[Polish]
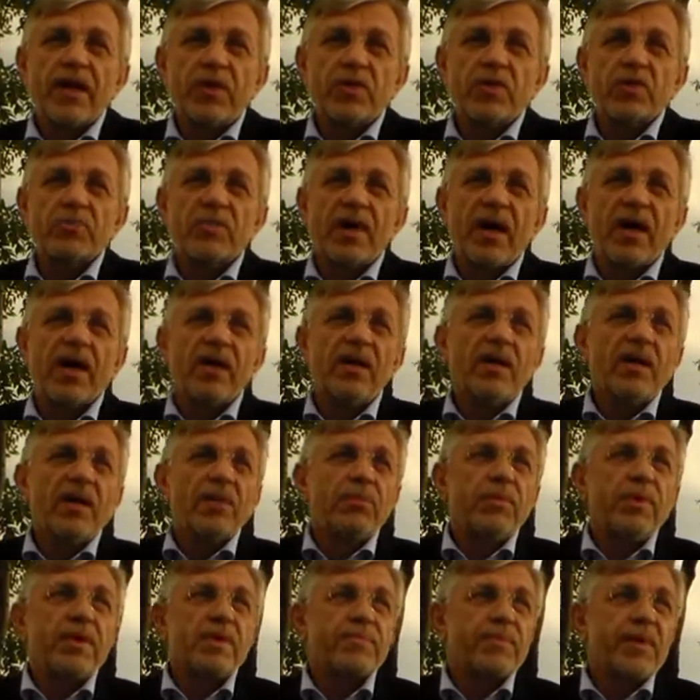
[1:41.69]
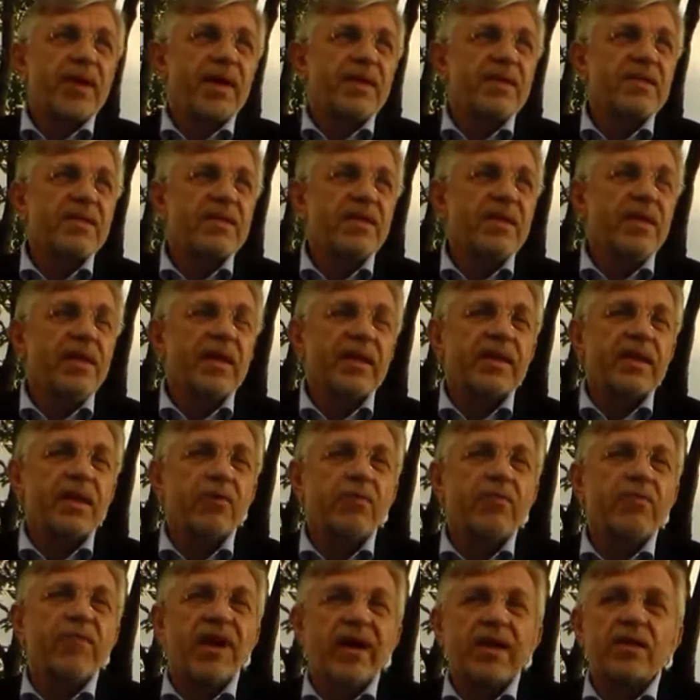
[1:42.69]
liczba miejsc pracy i
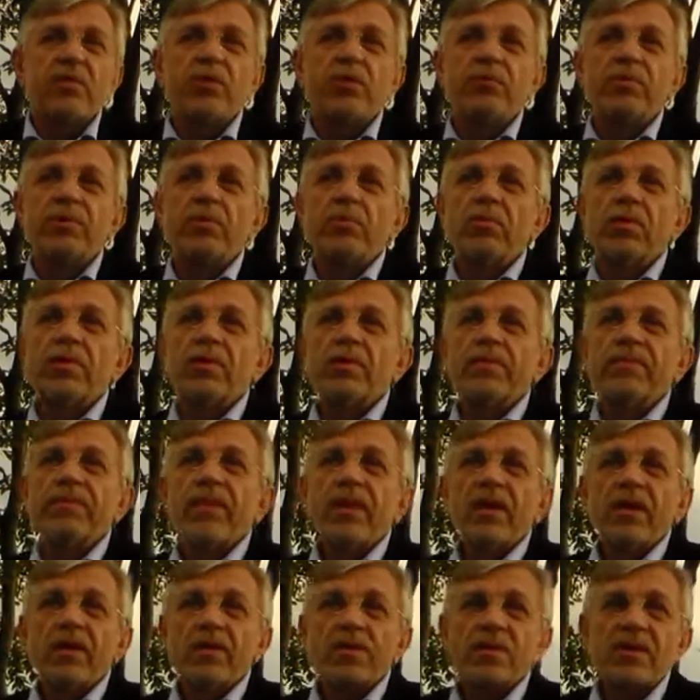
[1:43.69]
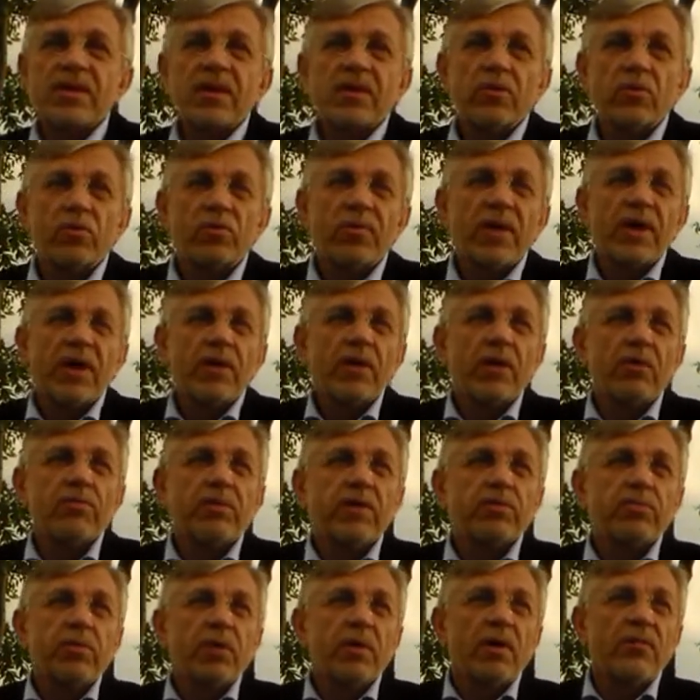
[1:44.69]
dlatego warto było to centrum
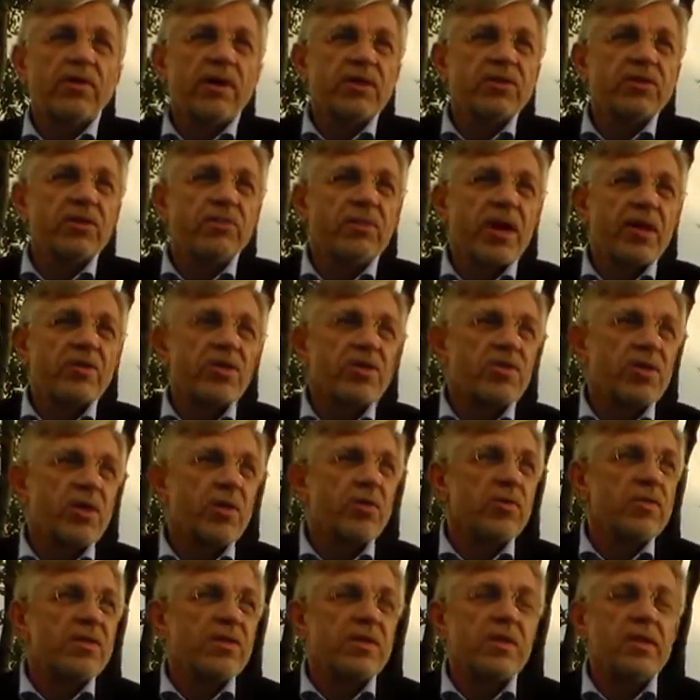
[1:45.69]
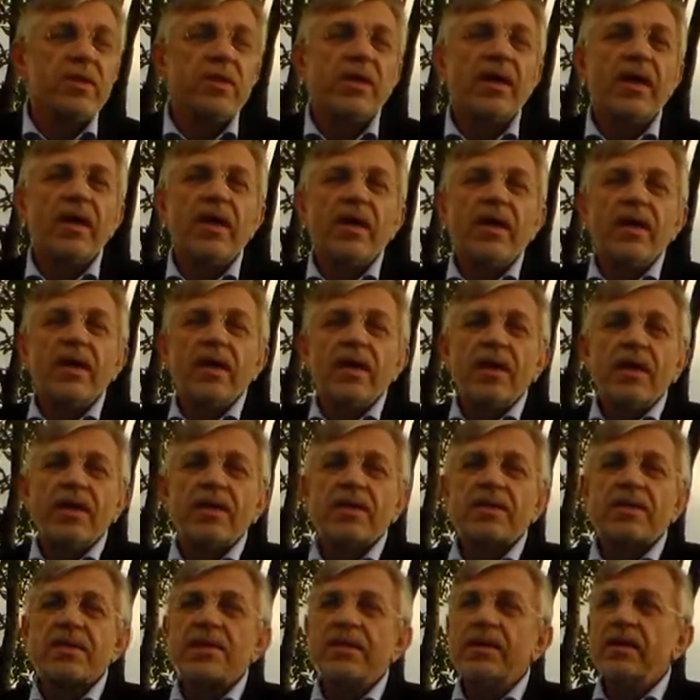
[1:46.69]
handlowe budować, tym bardziej, że Gostynin
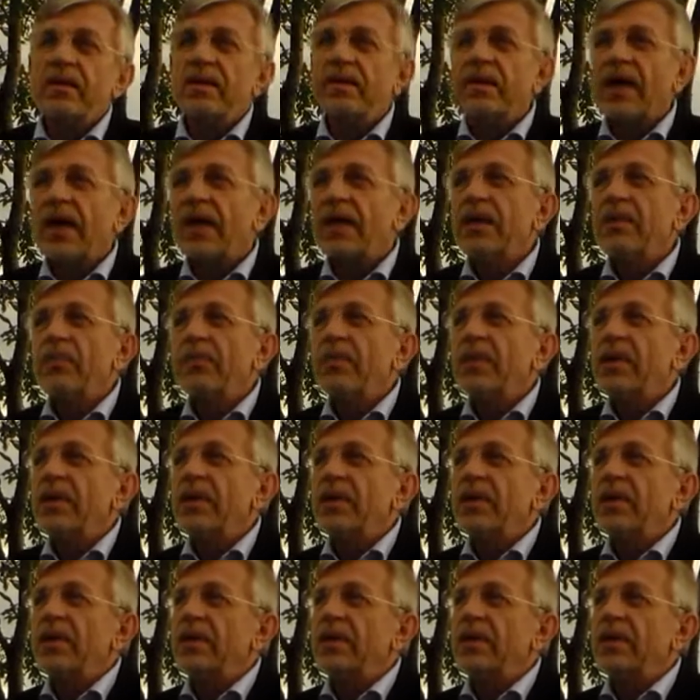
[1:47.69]
jest e, takim, e,